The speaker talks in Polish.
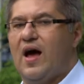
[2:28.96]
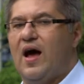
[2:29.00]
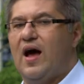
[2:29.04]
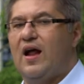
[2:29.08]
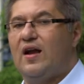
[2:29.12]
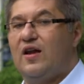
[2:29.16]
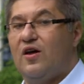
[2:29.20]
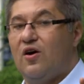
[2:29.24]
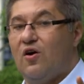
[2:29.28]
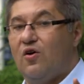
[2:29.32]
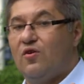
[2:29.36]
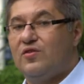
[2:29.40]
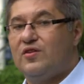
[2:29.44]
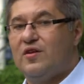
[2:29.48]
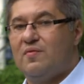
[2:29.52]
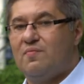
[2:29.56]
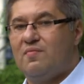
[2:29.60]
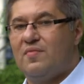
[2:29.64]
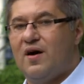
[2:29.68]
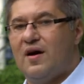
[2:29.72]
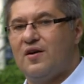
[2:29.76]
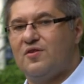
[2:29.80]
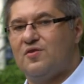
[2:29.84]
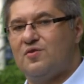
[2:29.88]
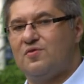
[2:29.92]
ale one
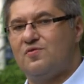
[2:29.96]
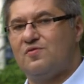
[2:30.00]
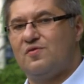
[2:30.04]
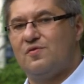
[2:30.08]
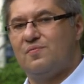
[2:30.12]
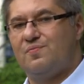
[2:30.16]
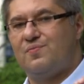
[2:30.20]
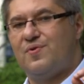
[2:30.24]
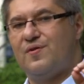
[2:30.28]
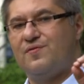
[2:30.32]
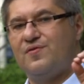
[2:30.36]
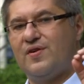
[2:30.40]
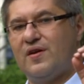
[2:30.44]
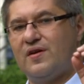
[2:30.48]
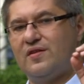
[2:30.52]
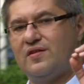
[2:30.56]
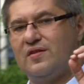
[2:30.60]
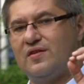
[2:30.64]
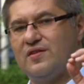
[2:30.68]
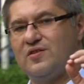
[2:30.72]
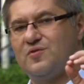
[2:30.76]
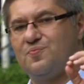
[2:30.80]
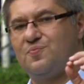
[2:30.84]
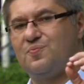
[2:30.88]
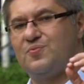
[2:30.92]
mają pewien
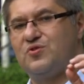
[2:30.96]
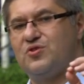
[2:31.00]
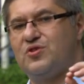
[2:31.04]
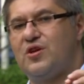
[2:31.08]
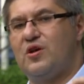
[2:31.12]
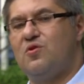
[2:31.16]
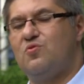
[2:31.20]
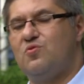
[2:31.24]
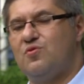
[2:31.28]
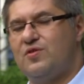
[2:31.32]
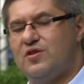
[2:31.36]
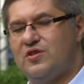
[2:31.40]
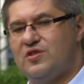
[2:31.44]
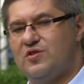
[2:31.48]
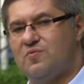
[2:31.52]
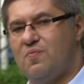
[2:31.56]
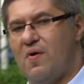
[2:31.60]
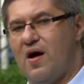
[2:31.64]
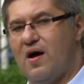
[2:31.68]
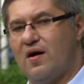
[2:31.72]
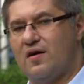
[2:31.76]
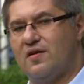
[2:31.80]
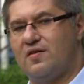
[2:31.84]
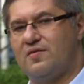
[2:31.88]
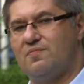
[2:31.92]
szczególny
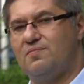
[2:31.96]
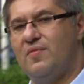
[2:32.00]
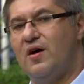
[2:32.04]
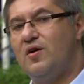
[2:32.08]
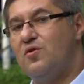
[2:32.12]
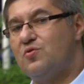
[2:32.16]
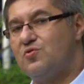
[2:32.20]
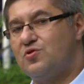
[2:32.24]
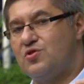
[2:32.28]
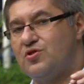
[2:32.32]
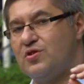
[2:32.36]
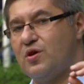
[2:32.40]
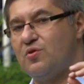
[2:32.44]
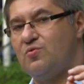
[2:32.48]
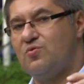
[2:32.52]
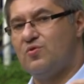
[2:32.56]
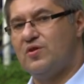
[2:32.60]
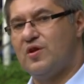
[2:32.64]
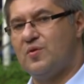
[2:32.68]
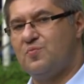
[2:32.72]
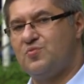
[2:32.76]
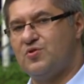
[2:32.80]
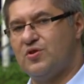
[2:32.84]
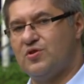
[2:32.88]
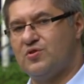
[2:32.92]
smak, mają
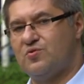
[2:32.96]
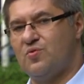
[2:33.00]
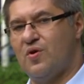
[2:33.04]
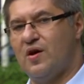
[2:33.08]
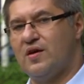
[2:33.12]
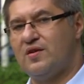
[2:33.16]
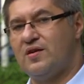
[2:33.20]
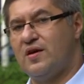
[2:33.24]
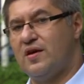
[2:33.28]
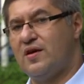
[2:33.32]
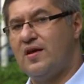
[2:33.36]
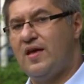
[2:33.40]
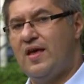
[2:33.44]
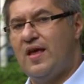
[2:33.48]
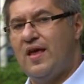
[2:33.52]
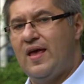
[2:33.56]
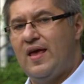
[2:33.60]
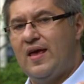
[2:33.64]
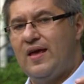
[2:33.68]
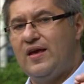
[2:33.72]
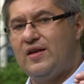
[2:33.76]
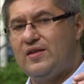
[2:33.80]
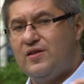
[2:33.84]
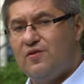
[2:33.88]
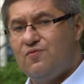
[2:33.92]
szczególne przesłanie
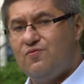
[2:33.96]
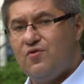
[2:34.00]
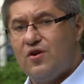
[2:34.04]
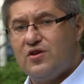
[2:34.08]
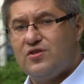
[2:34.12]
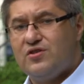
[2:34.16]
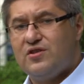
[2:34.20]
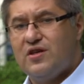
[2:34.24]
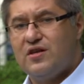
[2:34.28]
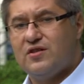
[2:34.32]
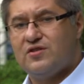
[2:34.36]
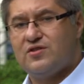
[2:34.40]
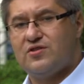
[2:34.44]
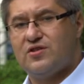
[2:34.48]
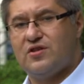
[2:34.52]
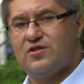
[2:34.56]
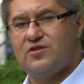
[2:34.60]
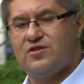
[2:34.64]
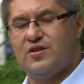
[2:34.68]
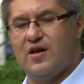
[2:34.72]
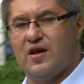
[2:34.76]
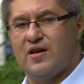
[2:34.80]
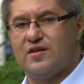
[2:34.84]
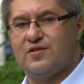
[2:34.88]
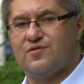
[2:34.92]
i tym właśnie jest
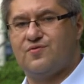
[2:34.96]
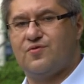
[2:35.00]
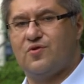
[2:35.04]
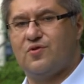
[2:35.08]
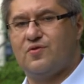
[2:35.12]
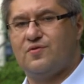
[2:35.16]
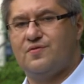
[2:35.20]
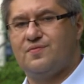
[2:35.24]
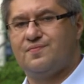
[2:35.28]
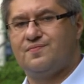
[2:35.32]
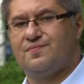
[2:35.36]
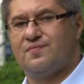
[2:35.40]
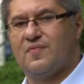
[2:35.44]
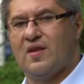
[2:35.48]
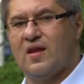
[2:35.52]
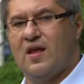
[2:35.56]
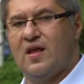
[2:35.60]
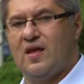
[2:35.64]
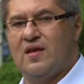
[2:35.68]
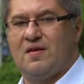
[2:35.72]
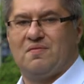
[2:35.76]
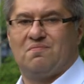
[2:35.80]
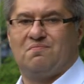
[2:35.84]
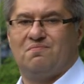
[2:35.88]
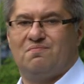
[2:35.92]
chrześcijaństwo
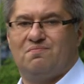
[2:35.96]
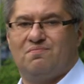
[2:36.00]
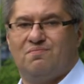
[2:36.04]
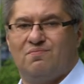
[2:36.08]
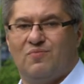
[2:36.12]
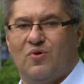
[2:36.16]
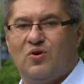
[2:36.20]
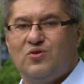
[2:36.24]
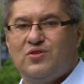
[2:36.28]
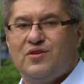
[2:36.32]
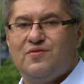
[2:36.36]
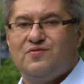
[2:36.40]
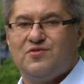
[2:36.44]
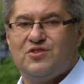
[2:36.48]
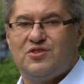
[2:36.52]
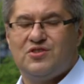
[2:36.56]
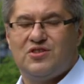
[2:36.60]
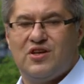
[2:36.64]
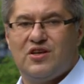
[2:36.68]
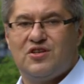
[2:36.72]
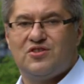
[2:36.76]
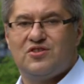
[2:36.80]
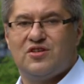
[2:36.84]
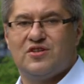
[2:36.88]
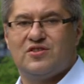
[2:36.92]
może w
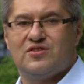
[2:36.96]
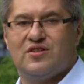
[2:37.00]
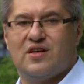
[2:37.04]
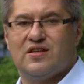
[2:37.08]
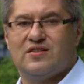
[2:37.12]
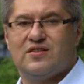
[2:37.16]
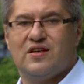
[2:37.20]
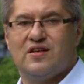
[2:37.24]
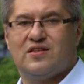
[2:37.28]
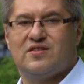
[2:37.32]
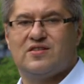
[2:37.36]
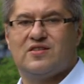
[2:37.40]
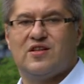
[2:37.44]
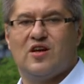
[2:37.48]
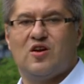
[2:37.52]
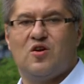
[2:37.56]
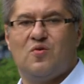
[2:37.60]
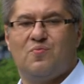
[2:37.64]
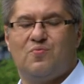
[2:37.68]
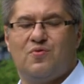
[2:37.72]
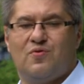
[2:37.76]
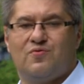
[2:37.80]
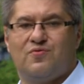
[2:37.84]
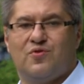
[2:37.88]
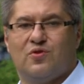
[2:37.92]
dzisiejszych czasach z
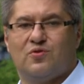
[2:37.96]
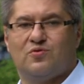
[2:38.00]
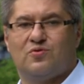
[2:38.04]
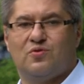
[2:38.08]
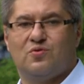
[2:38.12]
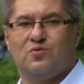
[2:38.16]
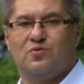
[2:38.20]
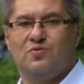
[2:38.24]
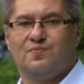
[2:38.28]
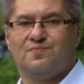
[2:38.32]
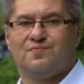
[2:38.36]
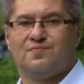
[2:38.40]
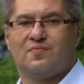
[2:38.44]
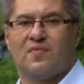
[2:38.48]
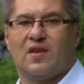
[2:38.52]
tego powodu